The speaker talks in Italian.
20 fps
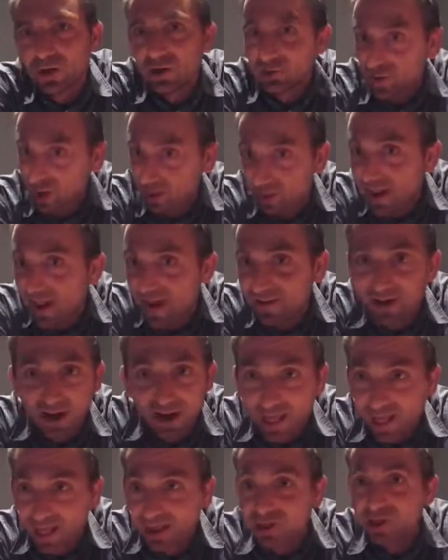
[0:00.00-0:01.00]
Sei bravo a
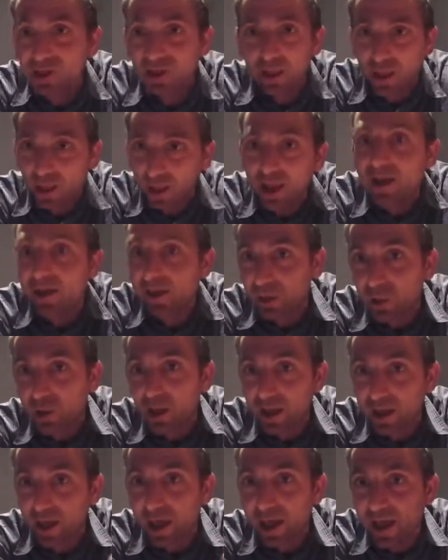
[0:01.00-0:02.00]
leggere e
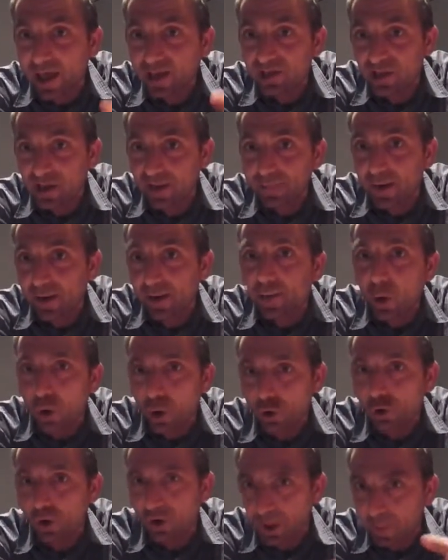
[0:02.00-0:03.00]
a essere
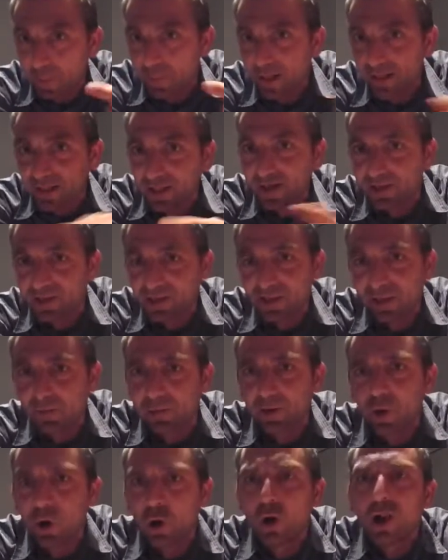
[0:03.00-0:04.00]
mnemonico e a ripetere le stesse
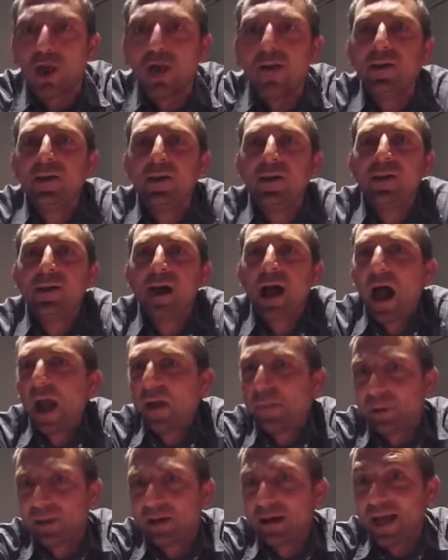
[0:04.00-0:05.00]
parole
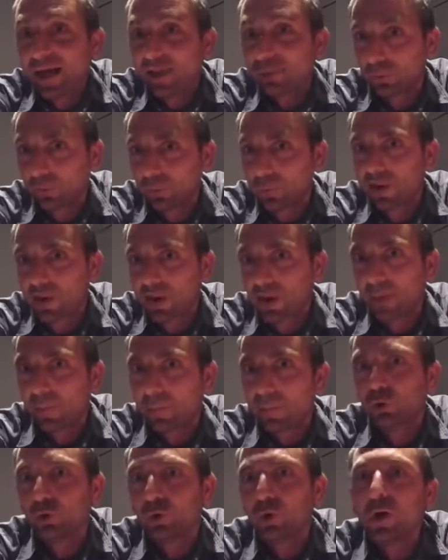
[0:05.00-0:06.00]
hai parlato in maniera,
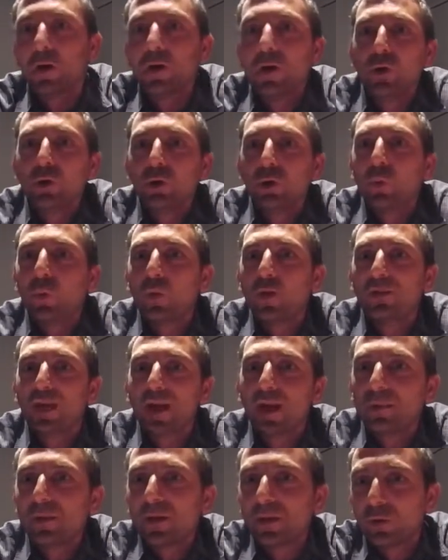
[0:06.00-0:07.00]
capito, con quei
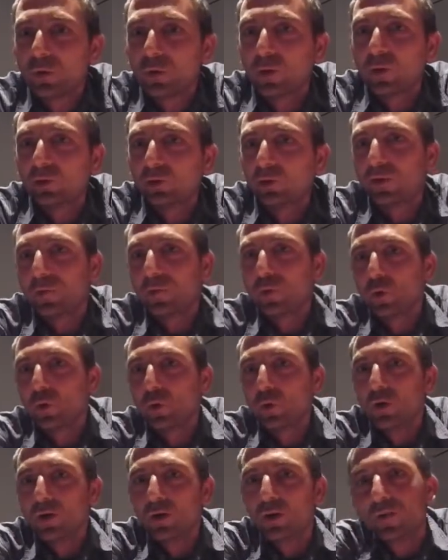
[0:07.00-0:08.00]
termini, quei
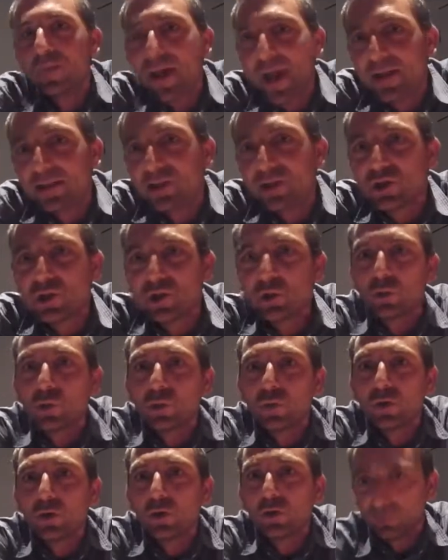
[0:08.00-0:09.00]
terminoni medici in
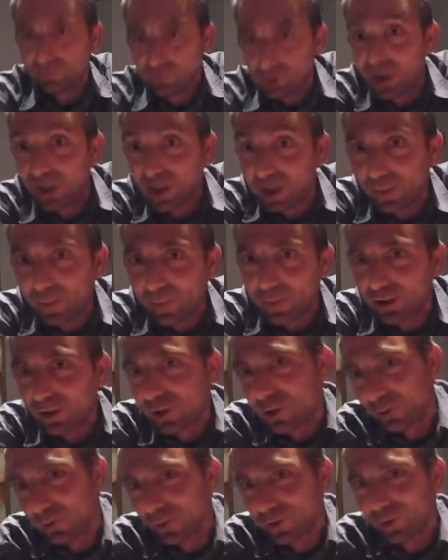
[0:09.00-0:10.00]
cui, te li ripeto
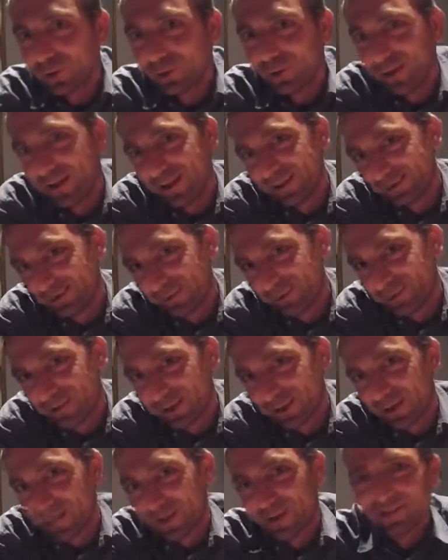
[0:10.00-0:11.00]
anch'io perché l'ho letto
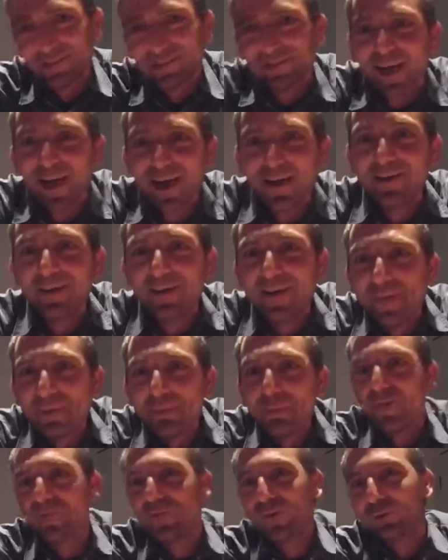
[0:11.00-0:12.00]
logicamente,
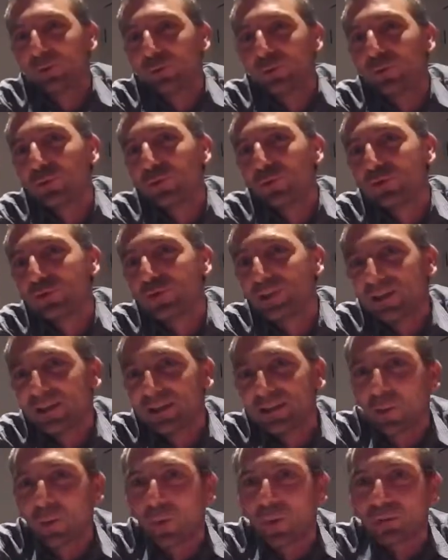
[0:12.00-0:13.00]
mi hai fatto incuriosire
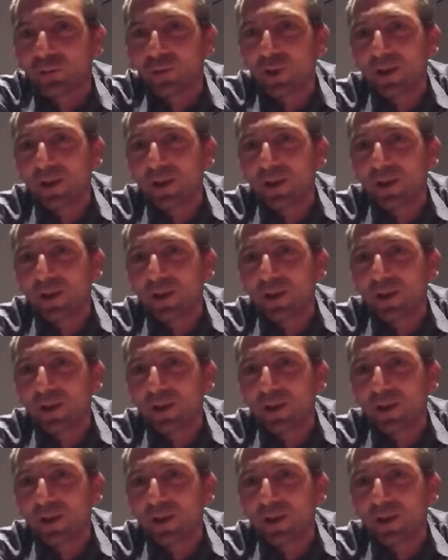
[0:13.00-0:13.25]
da quanto